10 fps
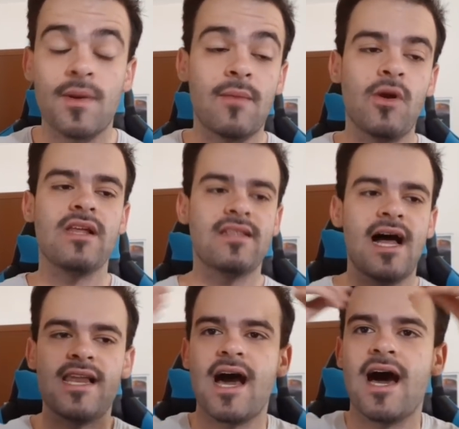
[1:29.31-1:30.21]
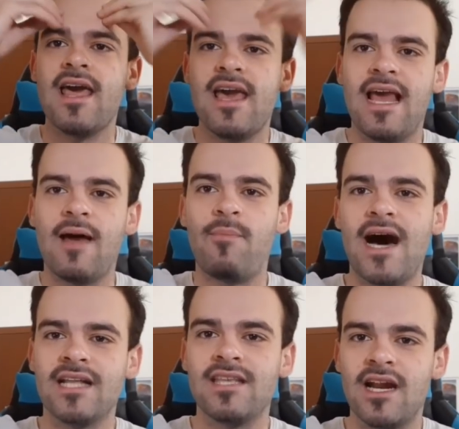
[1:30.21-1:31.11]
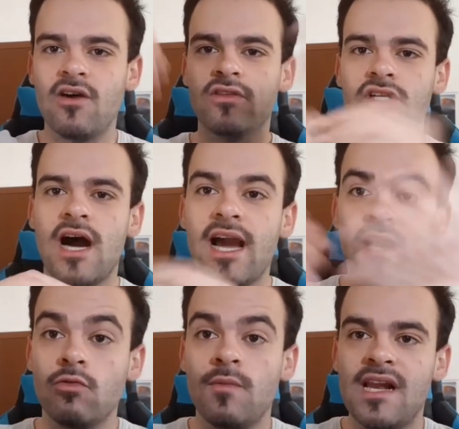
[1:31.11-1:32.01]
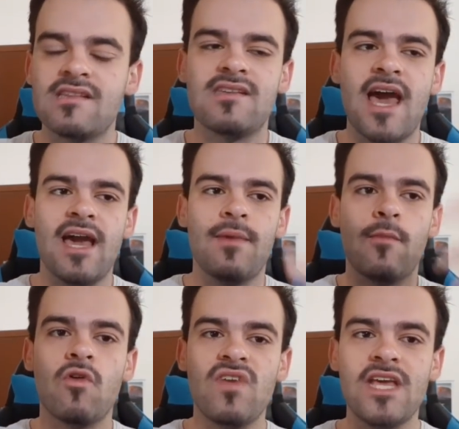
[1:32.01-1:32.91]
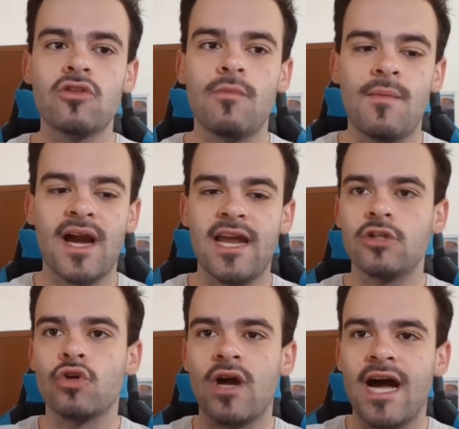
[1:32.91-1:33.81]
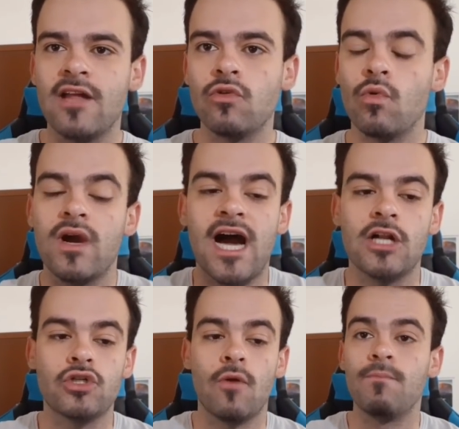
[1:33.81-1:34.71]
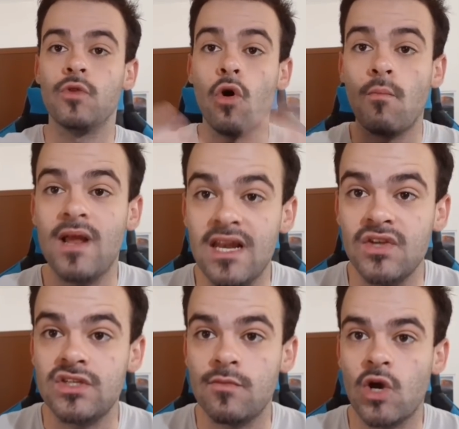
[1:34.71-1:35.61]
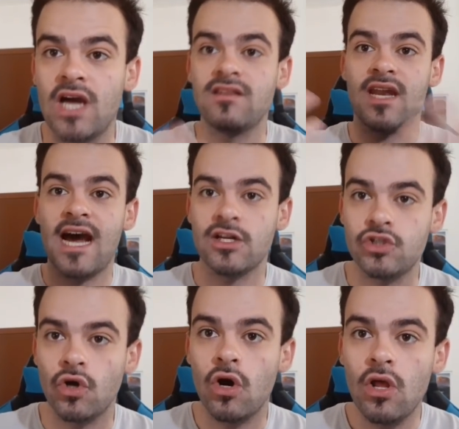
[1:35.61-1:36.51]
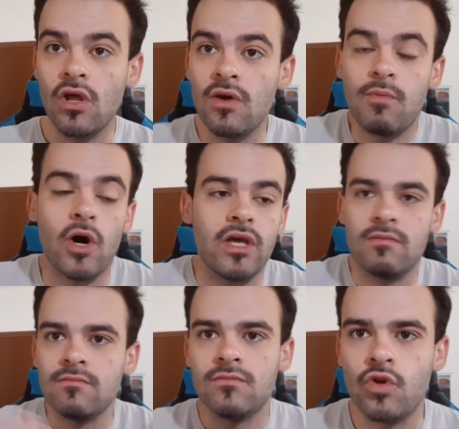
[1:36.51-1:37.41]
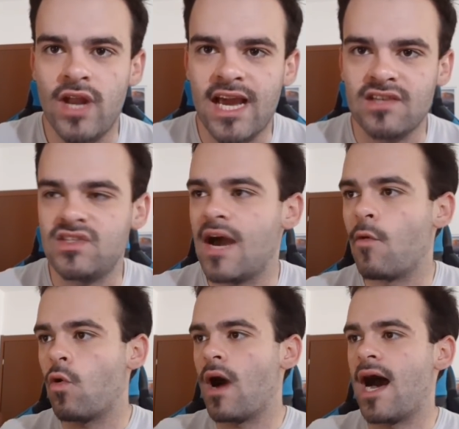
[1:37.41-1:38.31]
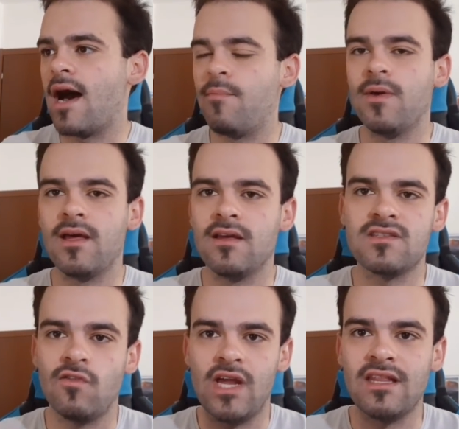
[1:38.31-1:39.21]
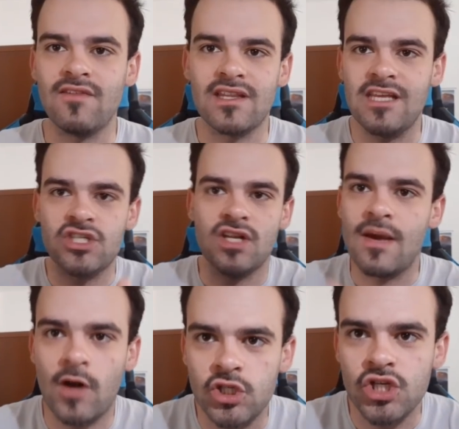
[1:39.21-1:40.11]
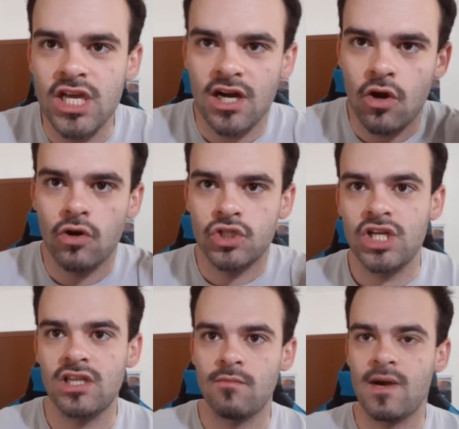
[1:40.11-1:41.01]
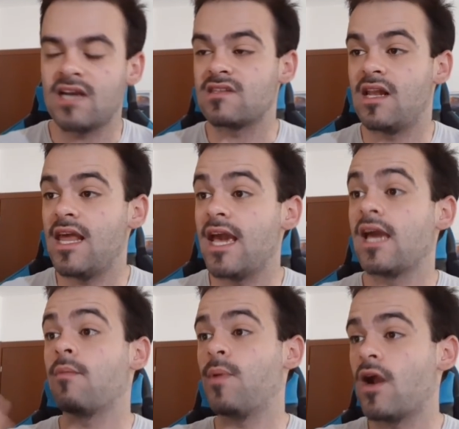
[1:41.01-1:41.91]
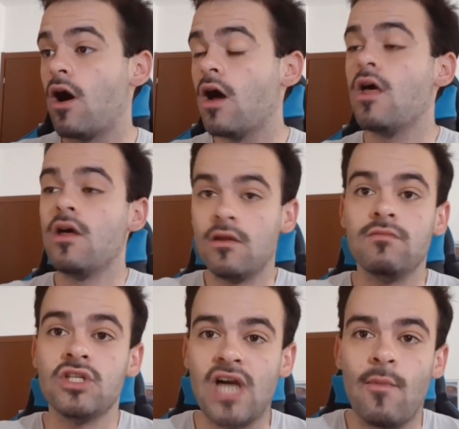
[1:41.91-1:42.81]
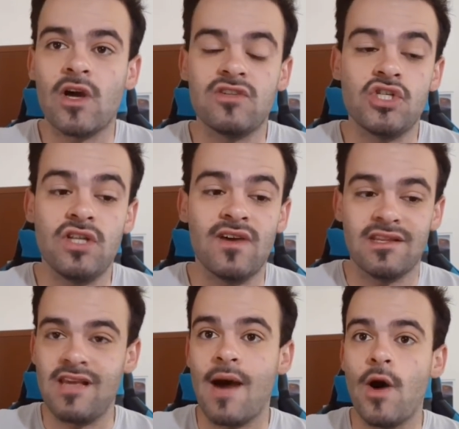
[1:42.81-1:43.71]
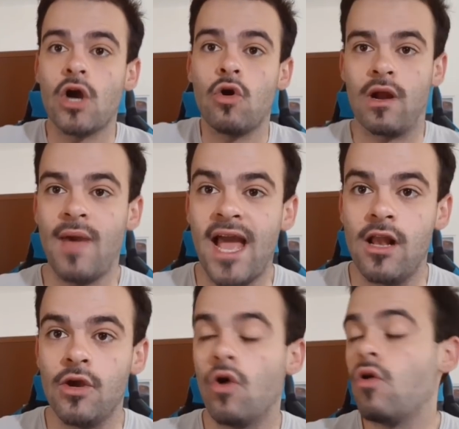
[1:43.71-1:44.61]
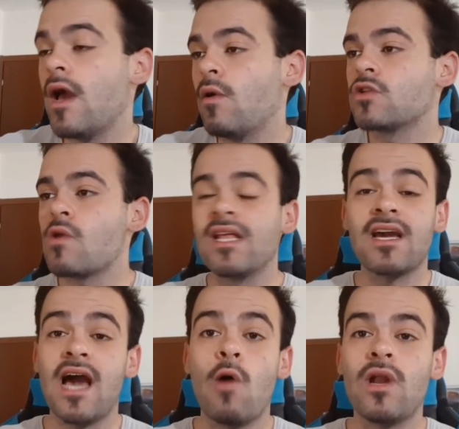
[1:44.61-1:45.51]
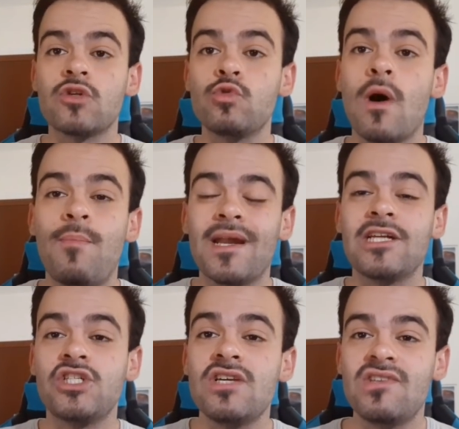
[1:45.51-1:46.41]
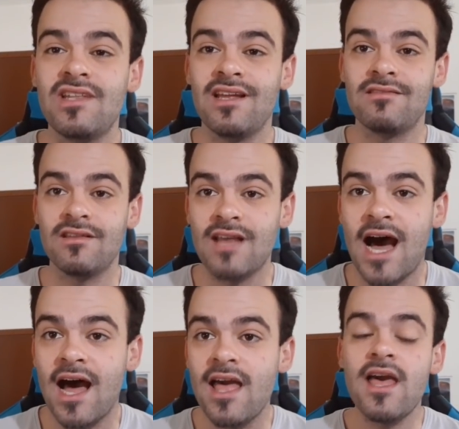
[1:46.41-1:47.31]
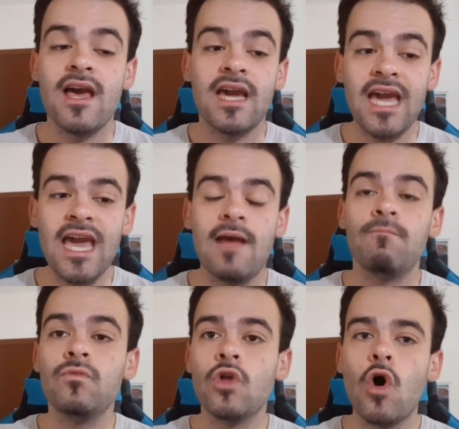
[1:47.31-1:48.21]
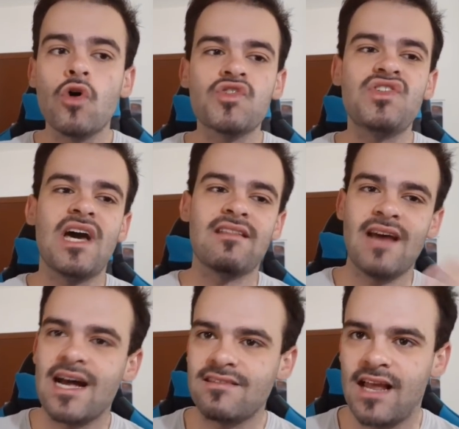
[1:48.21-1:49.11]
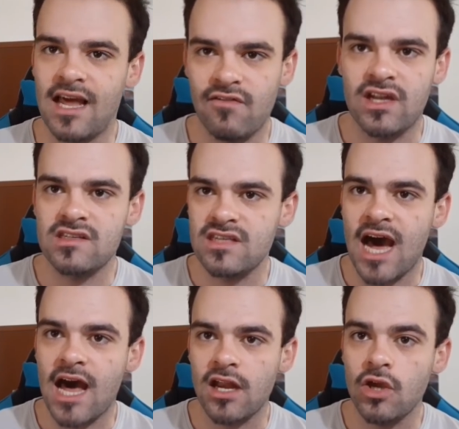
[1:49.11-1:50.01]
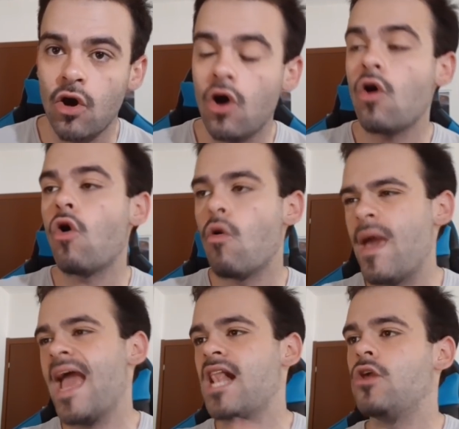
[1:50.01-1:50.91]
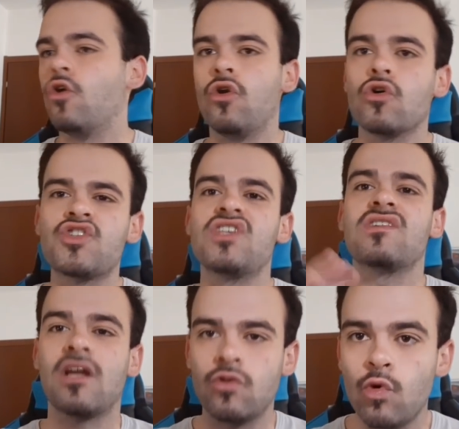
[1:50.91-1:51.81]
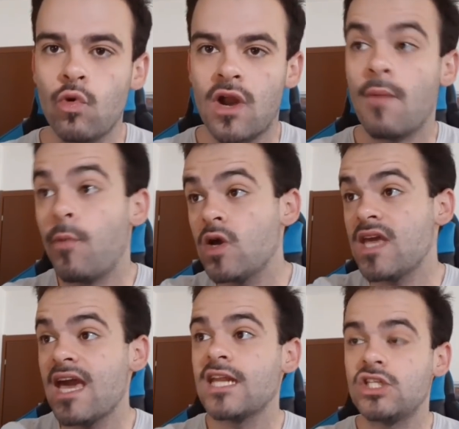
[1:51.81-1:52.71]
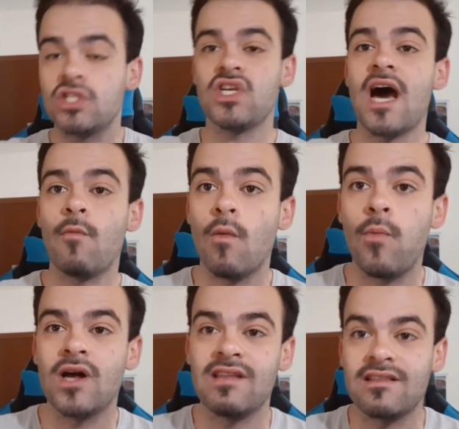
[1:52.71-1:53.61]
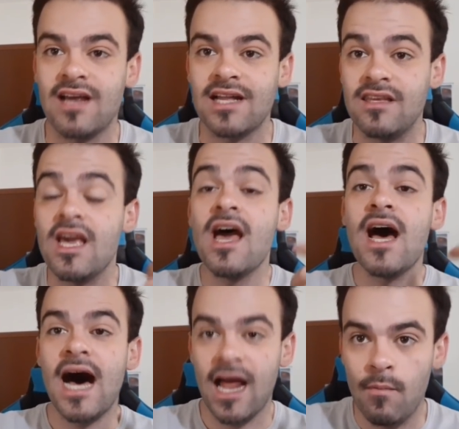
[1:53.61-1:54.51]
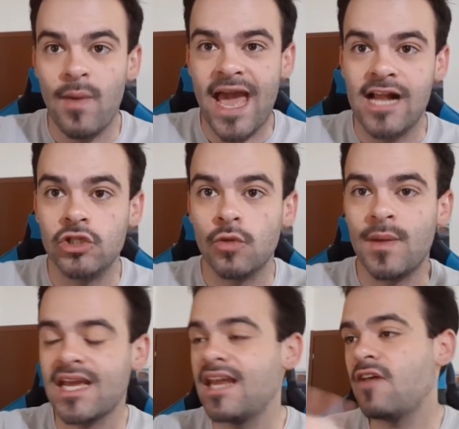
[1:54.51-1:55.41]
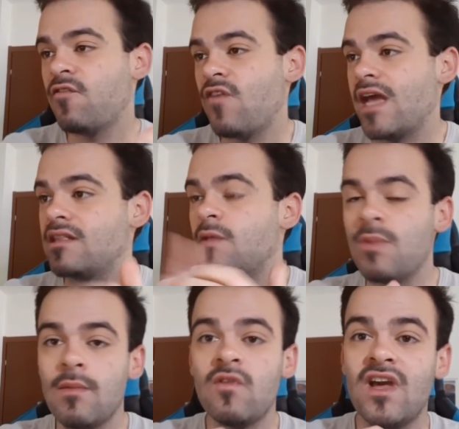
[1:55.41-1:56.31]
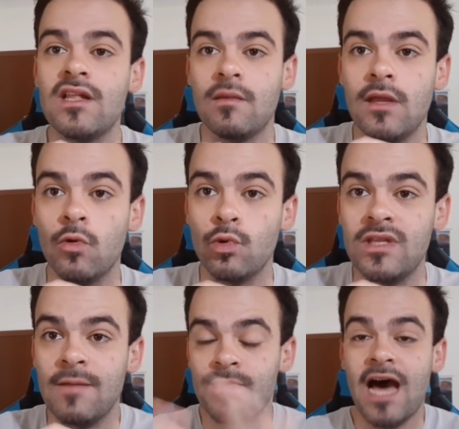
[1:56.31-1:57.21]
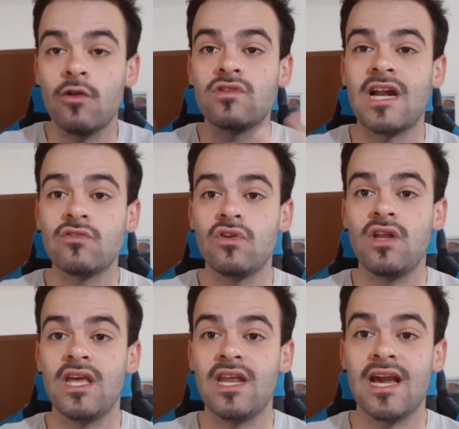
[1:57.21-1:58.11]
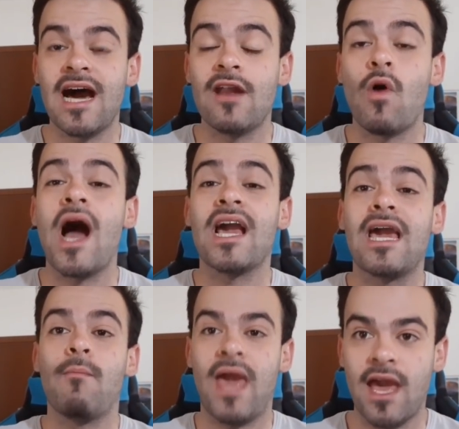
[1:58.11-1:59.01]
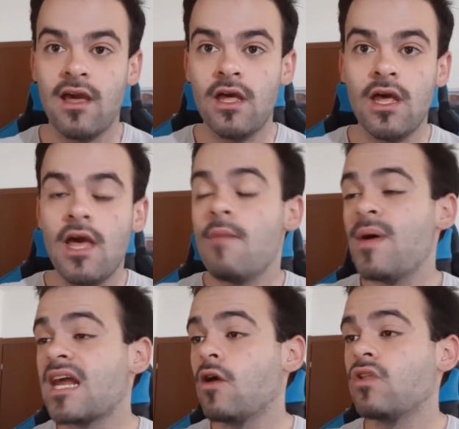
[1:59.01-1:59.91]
Perché poi l'Italia è la patria, no? Di, anche nel 2006 abbiamo vinto, ma magari giocando un calcio non bellissimo, catenaccio, poi non è che siamo qua, per, se vogliamo divertirci andiamo al circo, cheat Max Allegri, però diciamo che se ci divertiamo ancora meglio. È una squadra che ha una sua precisa identità, che non si adatta all'avversario, o meglio, non si snatura. Poi ieri ci siamo un po' adattati al Belgio, perché in effetti i primi 20 minuti hanno tratto in, in inganno anche me. Perché ho